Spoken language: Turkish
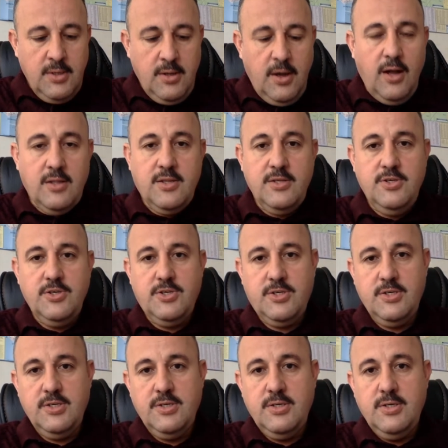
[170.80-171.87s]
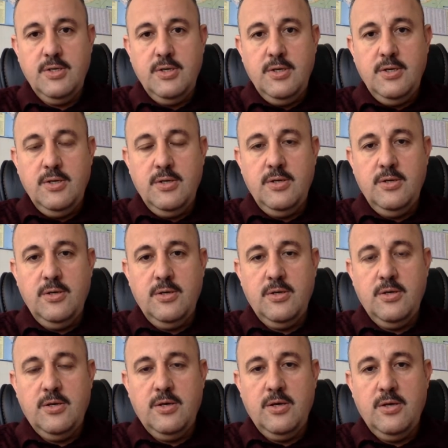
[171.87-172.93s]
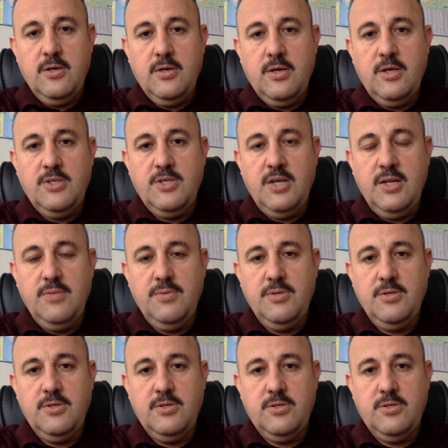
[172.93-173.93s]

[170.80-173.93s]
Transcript: Altıncısı e, geçerli bir